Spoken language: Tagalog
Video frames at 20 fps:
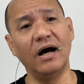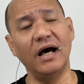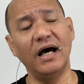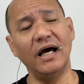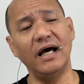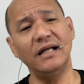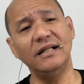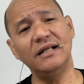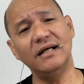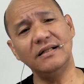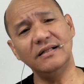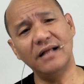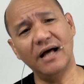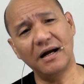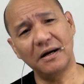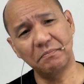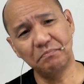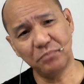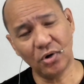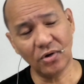E de
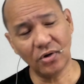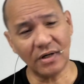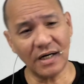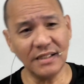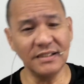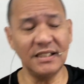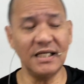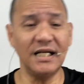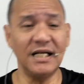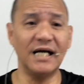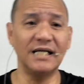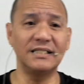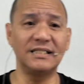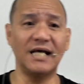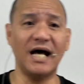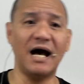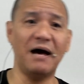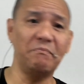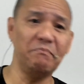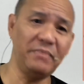therefore, ang
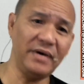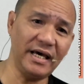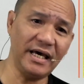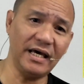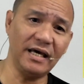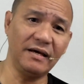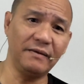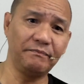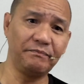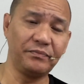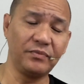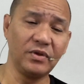sinasabi,